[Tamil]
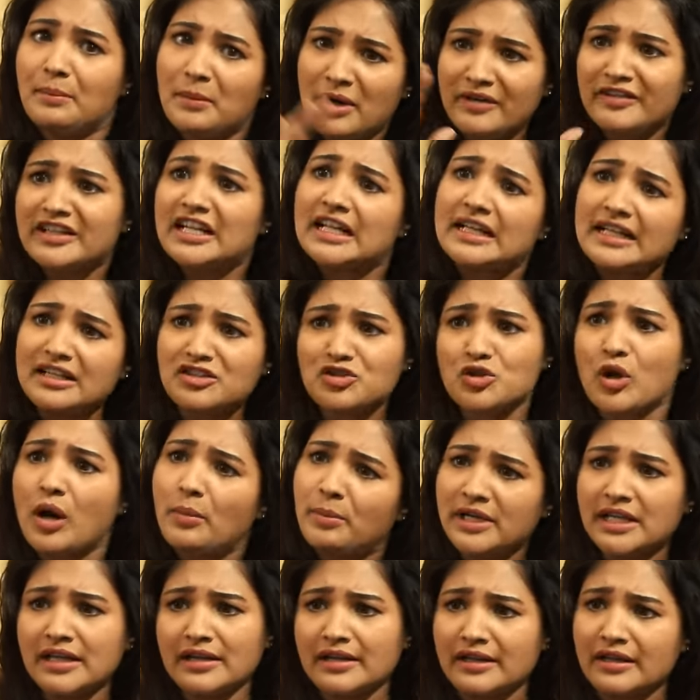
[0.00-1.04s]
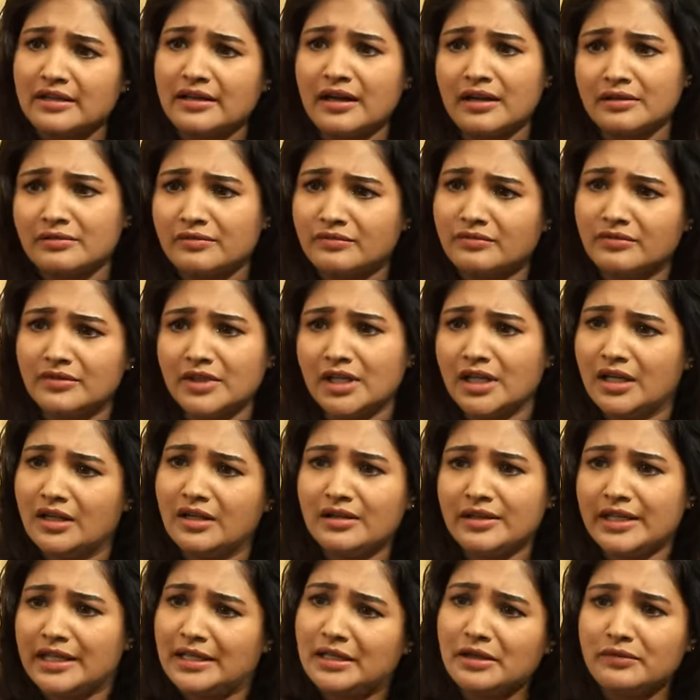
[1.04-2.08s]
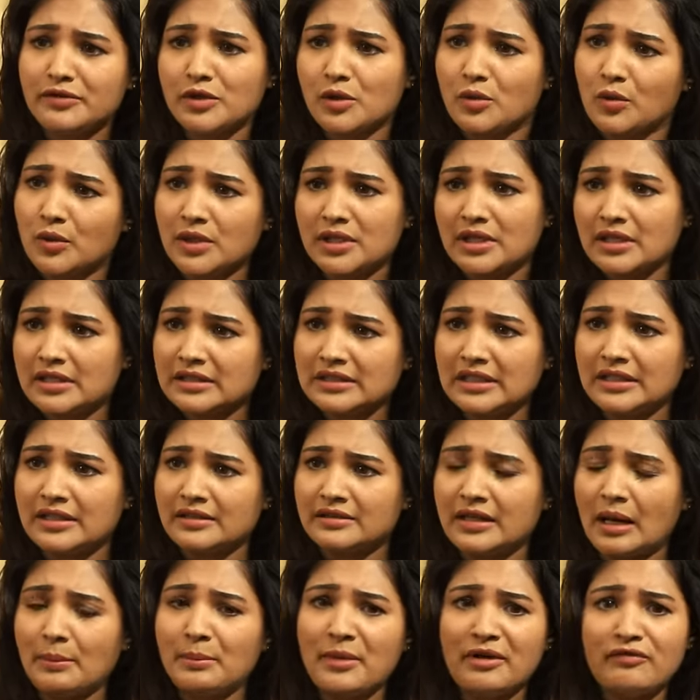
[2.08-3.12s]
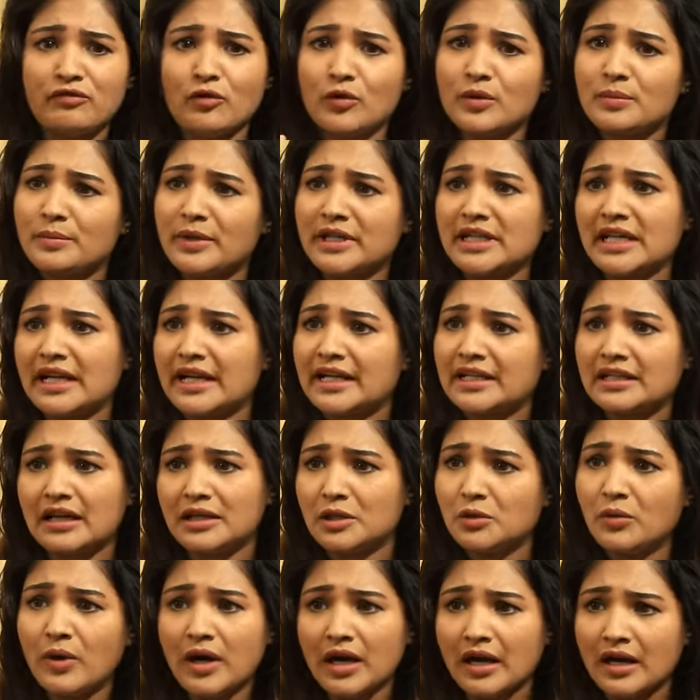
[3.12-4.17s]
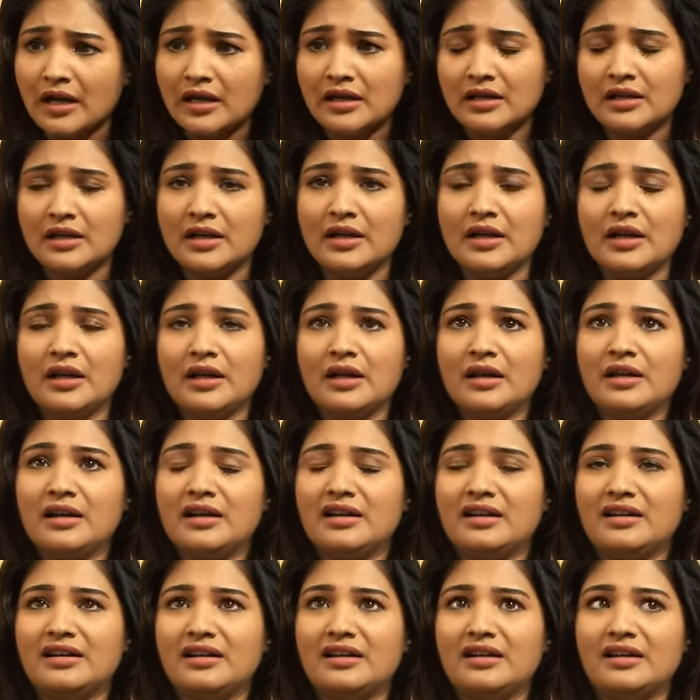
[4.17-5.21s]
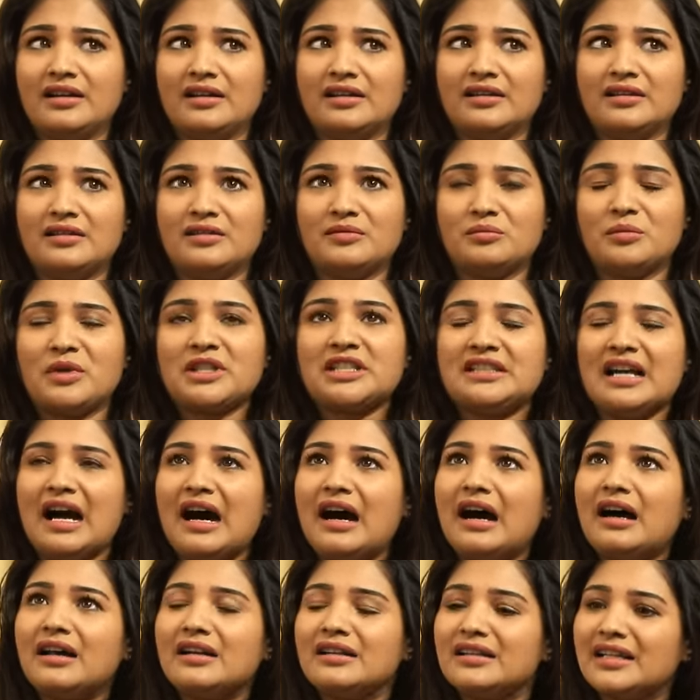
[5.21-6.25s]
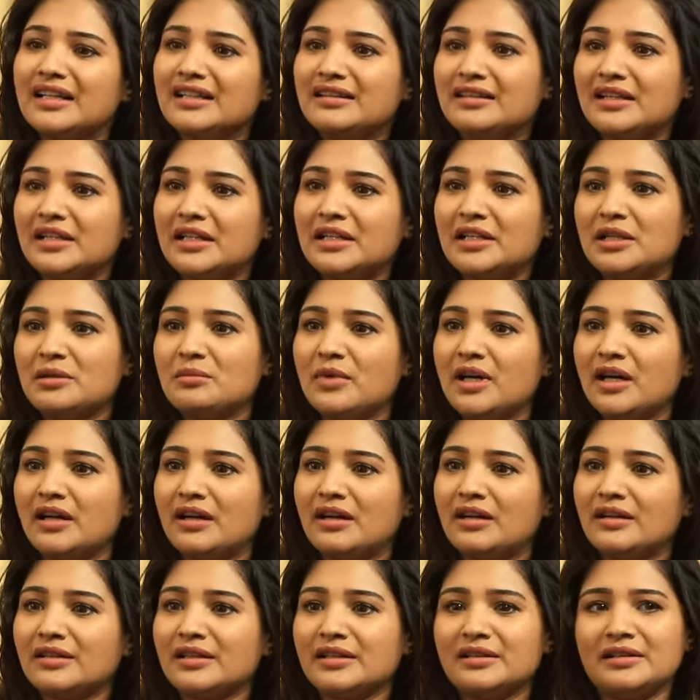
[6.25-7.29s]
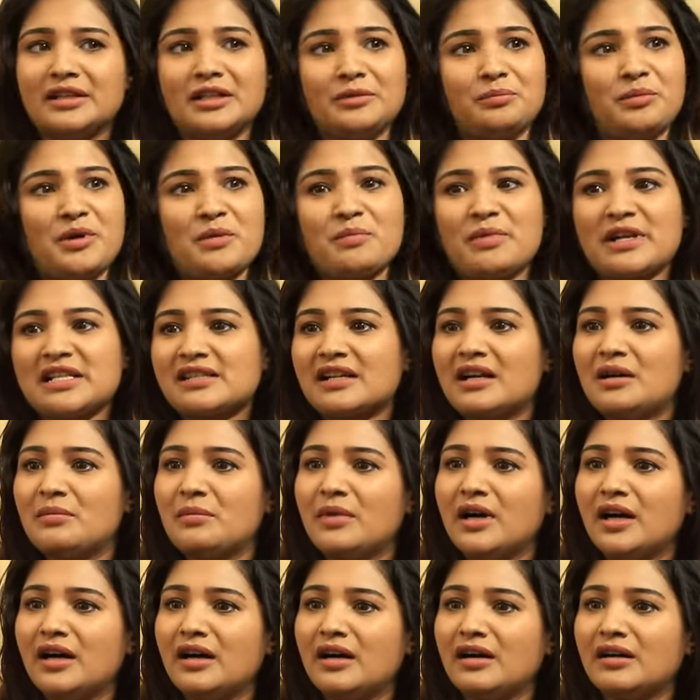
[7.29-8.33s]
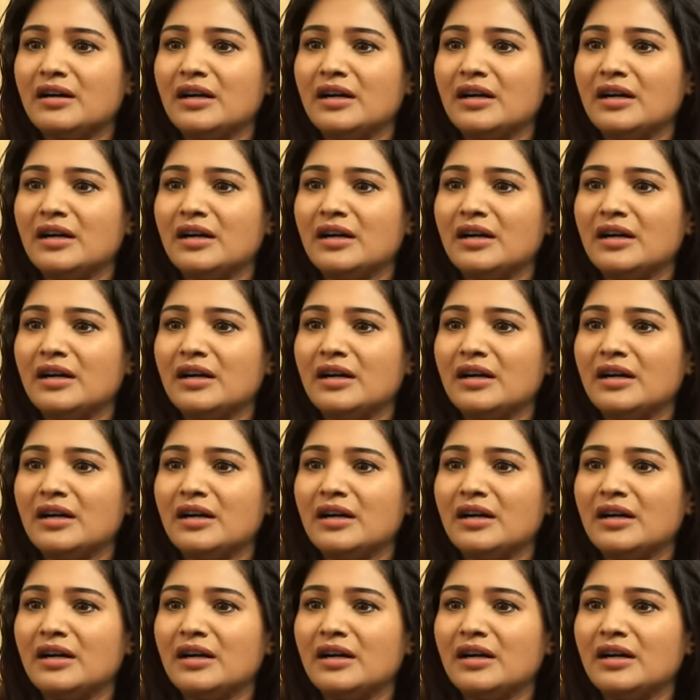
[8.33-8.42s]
அம்மாவை நிறைய ஸ்டாப் பண்ணியிருக்கேன் நான் இன்டர்வியூ கொடுக்கறதுல இருந்து அம்மா ஃபோன் பண்ணி என்கிட்ட அழுவாங்க அம்மா யாருன்னே தெரியலம்மா இந்த இப்படி பேசுகிறாம்மா